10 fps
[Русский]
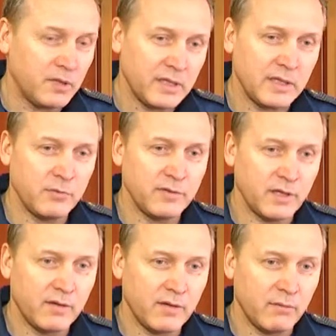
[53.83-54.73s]
хотя мы
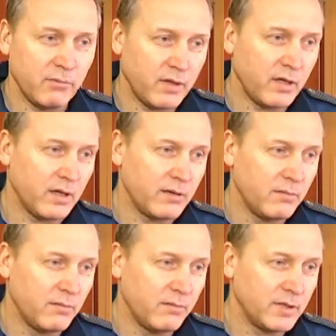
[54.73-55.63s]
всегда говорим, пока
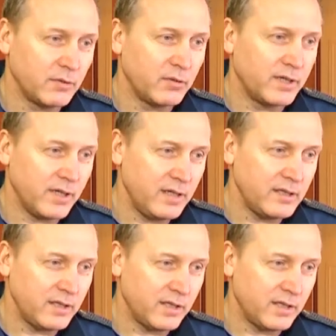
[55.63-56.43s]
происходит трагедия,